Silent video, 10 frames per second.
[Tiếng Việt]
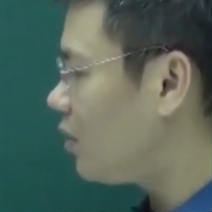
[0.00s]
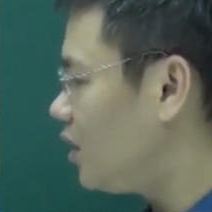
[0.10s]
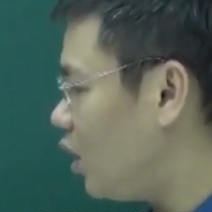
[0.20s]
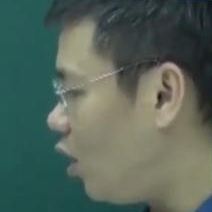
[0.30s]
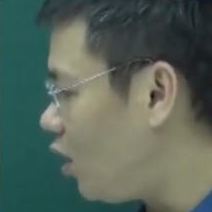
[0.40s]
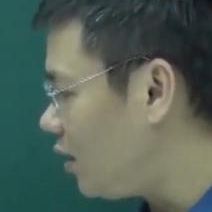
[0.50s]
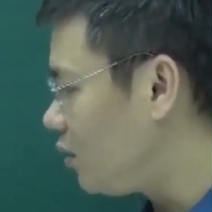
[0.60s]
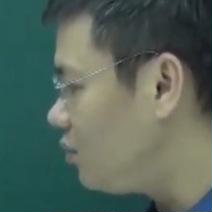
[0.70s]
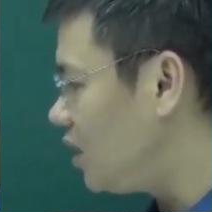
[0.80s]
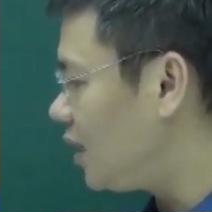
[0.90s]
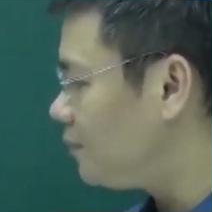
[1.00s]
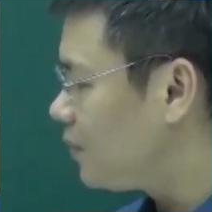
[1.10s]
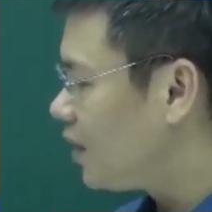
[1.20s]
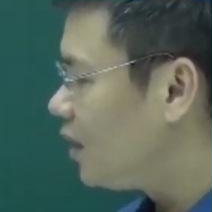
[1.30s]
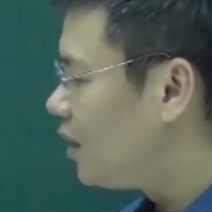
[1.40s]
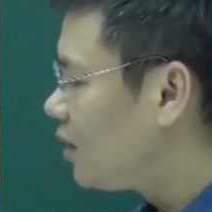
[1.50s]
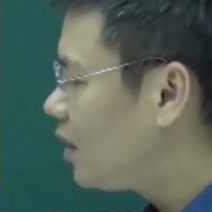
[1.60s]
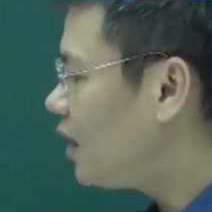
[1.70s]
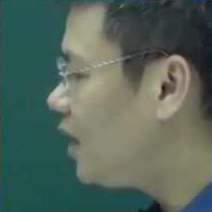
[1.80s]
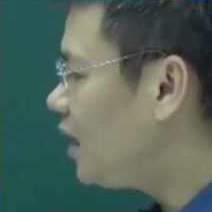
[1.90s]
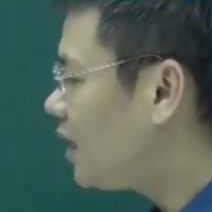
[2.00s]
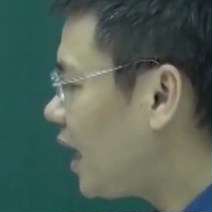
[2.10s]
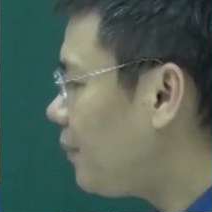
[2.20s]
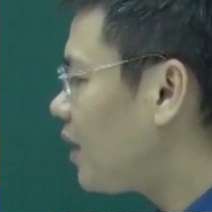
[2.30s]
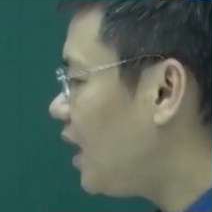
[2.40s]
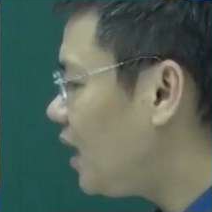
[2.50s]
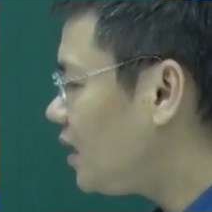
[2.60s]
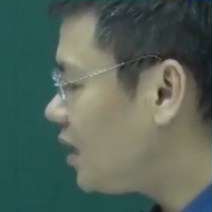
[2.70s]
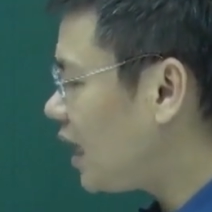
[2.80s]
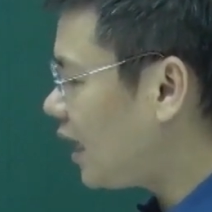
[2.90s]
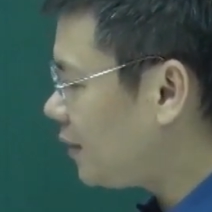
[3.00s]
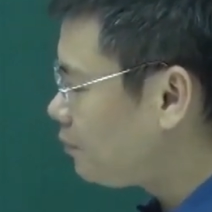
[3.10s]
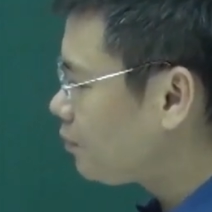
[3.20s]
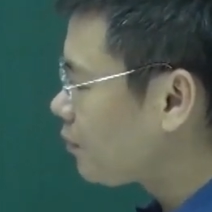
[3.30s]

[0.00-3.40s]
cộng r nhỏ, đúng chưa? Thế thì kem thấy là như thế này này.